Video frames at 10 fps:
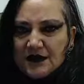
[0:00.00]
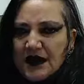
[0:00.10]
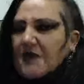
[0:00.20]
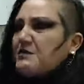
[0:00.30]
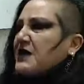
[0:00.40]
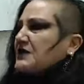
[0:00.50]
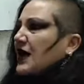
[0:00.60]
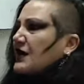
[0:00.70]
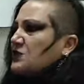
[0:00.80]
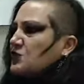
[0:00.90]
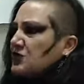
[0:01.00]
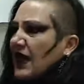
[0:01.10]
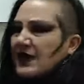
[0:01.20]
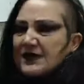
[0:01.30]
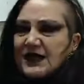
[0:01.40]
que empiezan a
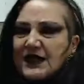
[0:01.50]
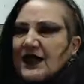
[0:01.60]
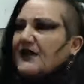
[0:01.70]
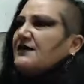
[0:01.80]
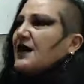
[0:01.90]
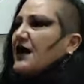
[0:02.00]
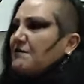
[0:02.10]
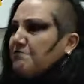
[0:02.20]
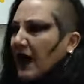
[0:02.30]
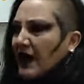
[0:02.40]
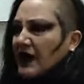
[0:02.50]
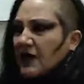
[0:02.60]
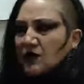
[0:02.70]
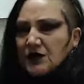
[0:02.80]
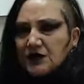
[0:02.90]
asustarse, que entran en pánico.